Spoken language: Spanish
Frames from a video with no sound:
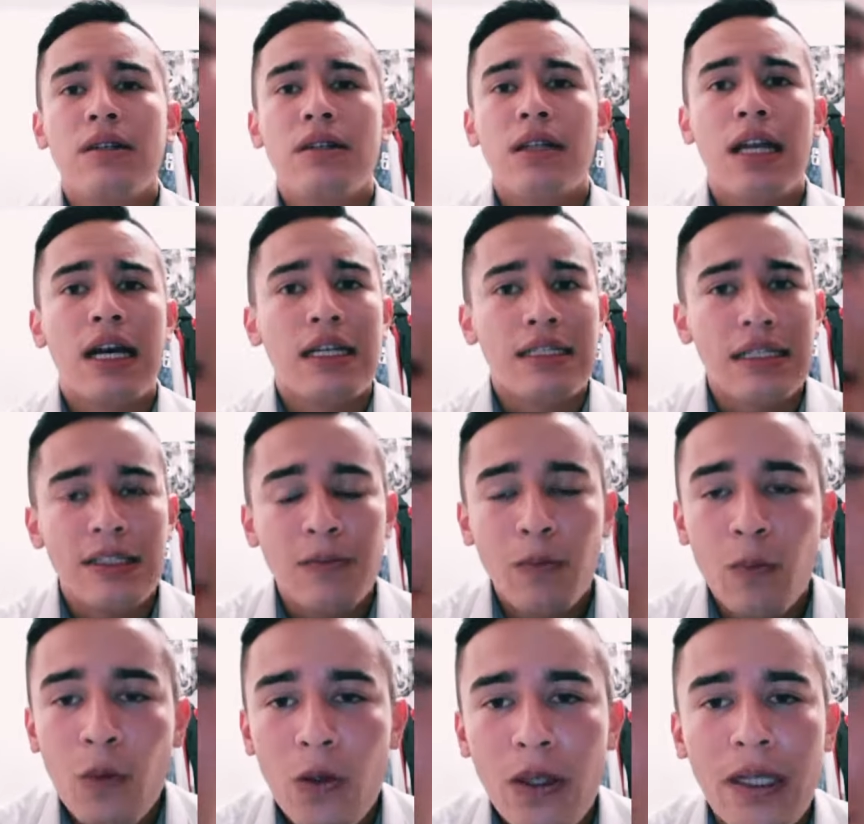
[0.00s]
la haces
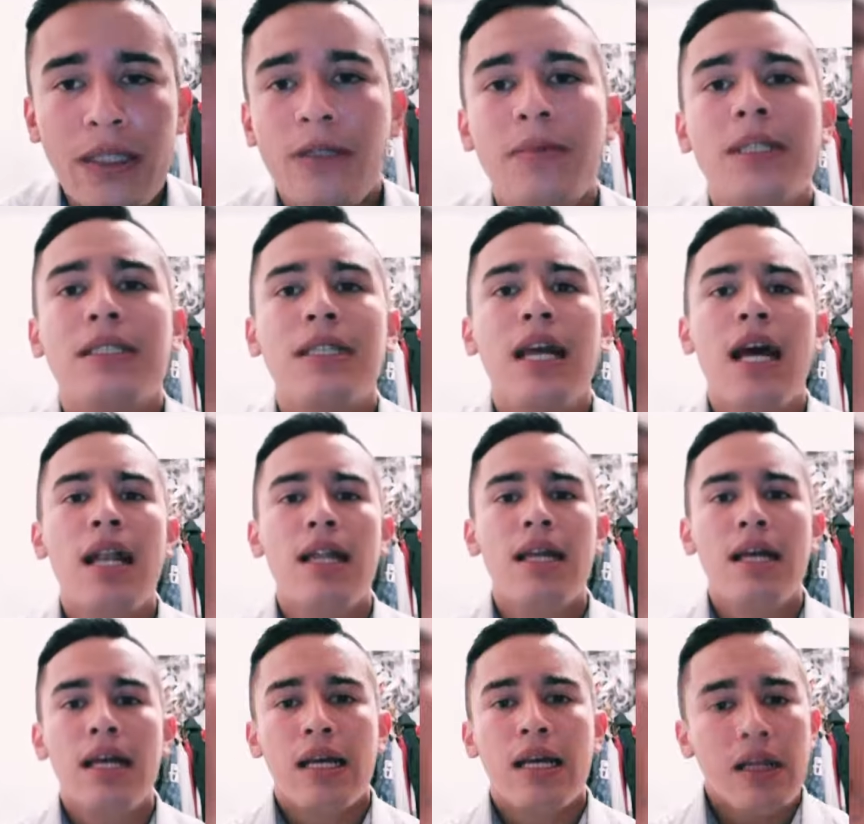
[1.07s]
muy especial
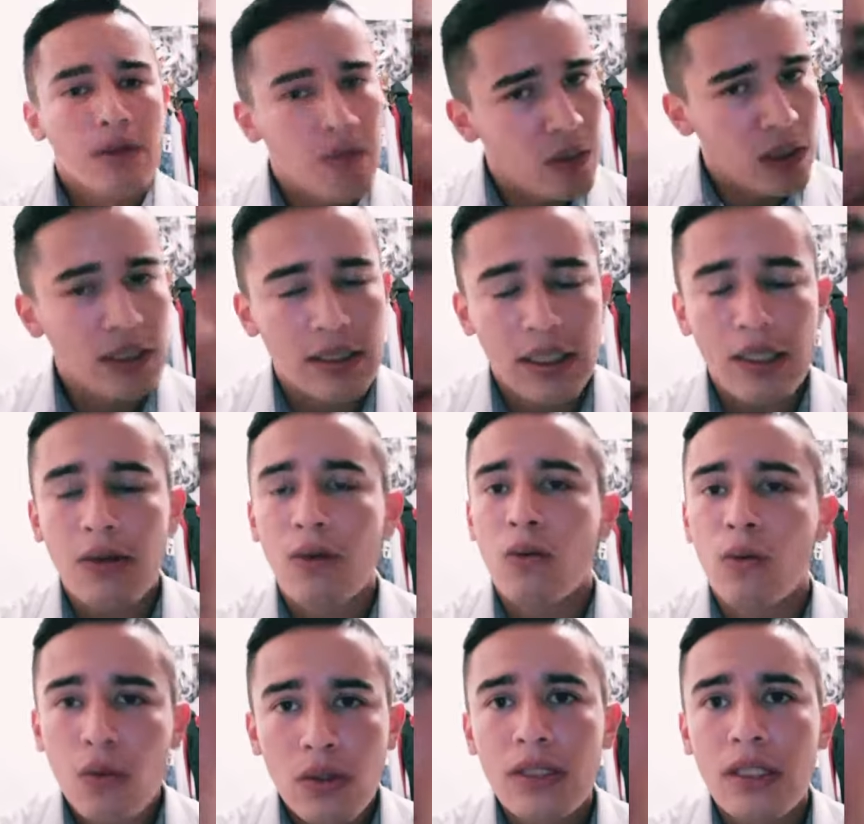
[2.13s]
pues les digo,
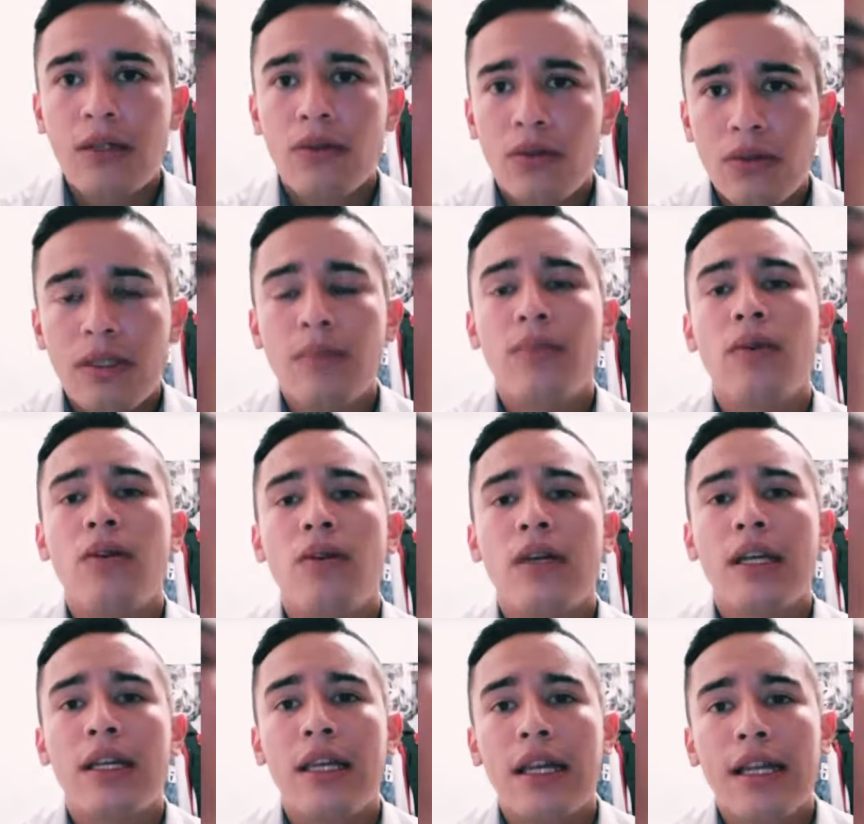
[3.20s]
luchen, luchen por lo
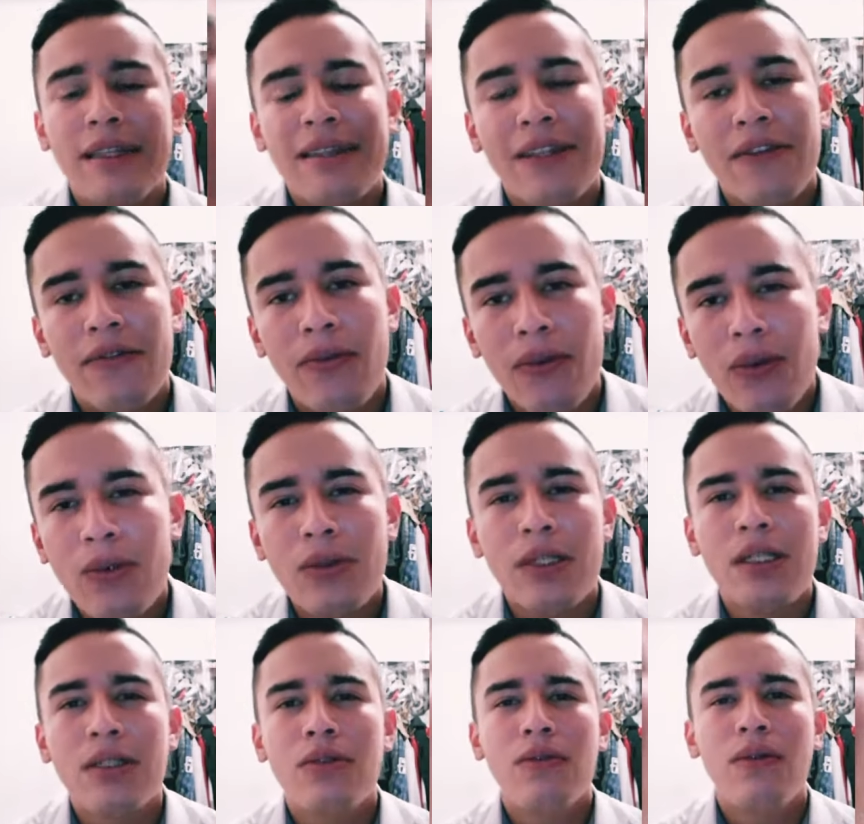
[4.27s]
que quieren,
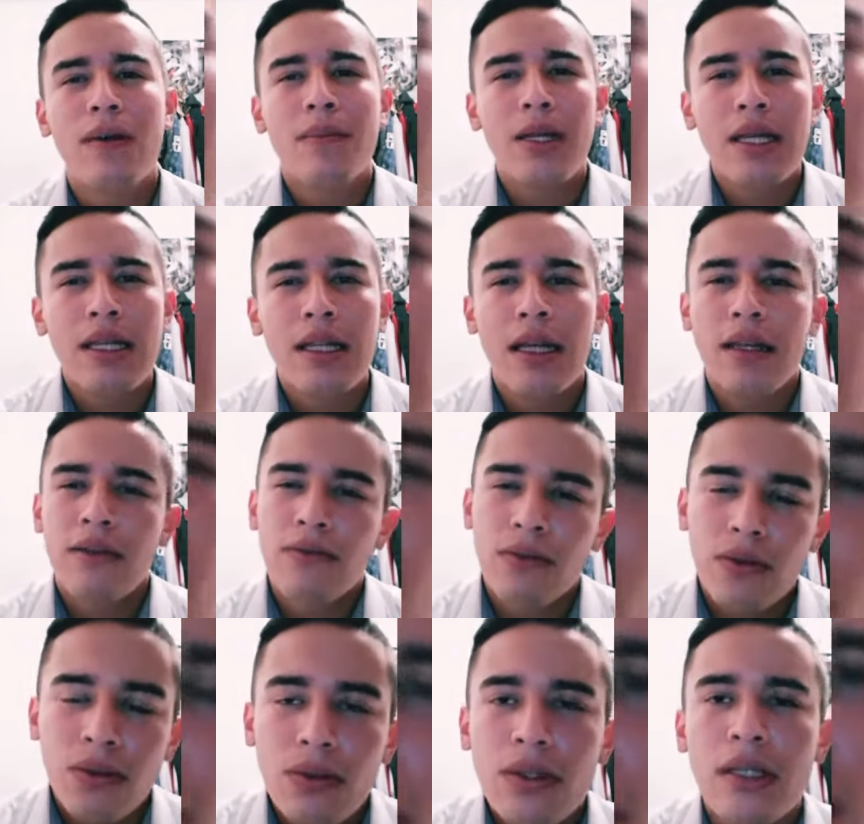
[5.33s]
disfruten su familia,
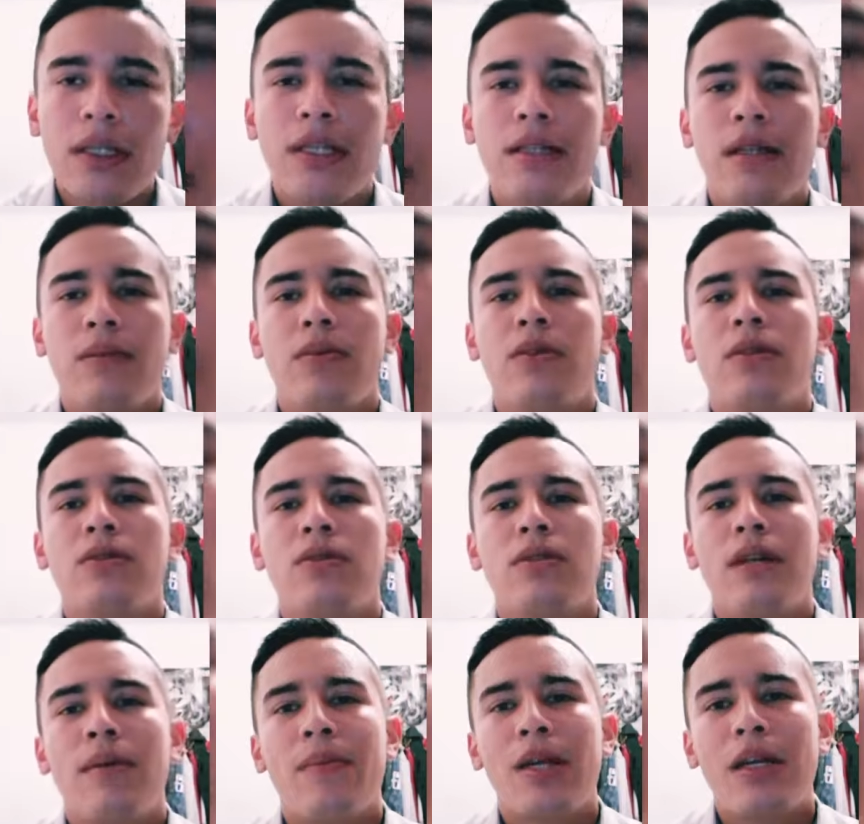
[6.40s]
disfruten el tiempo con sus
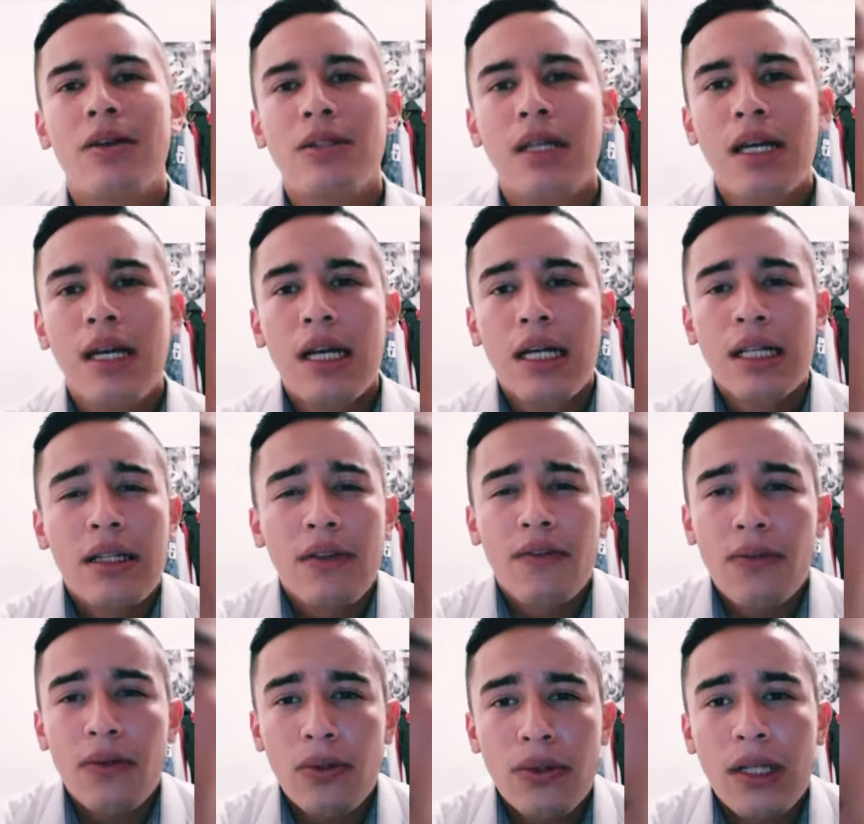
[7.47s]
amigos,
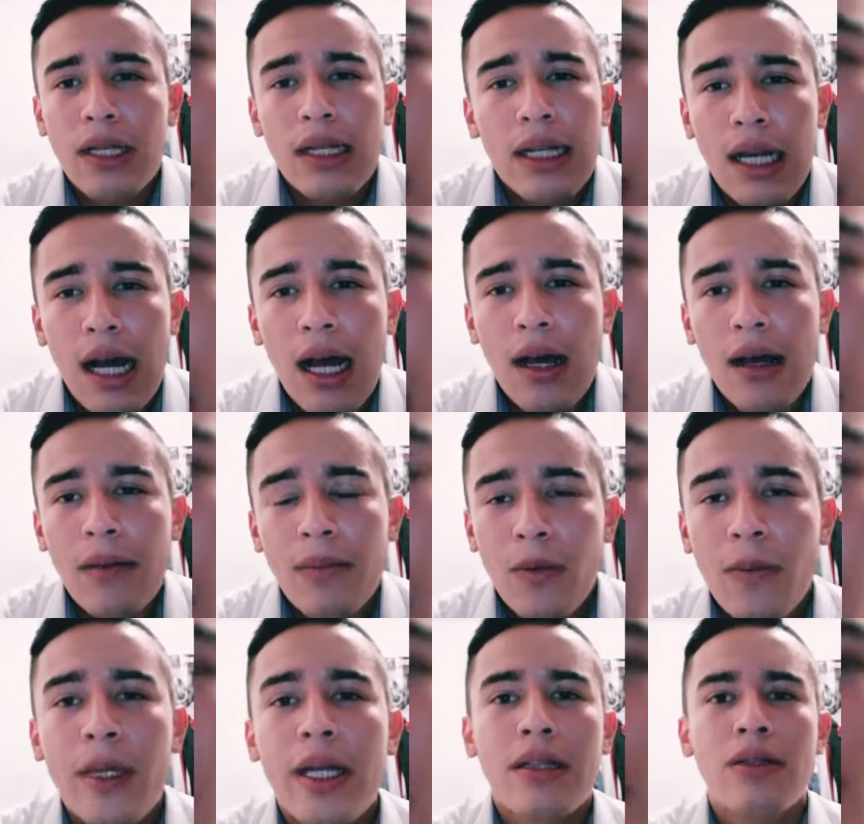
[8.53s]
disfruten cada
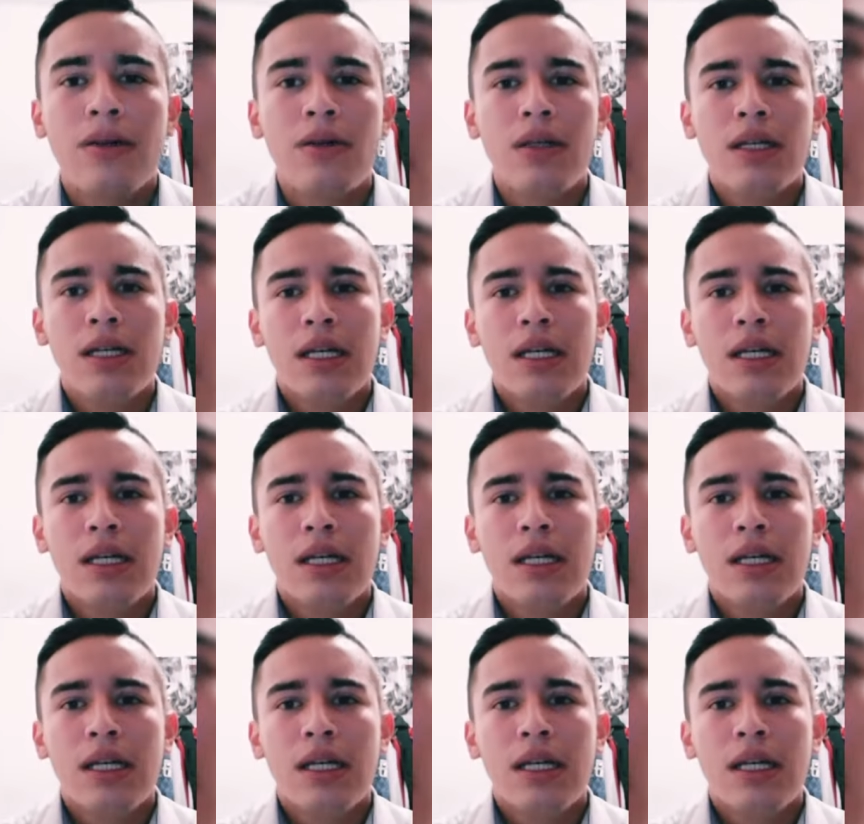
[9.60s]
momento.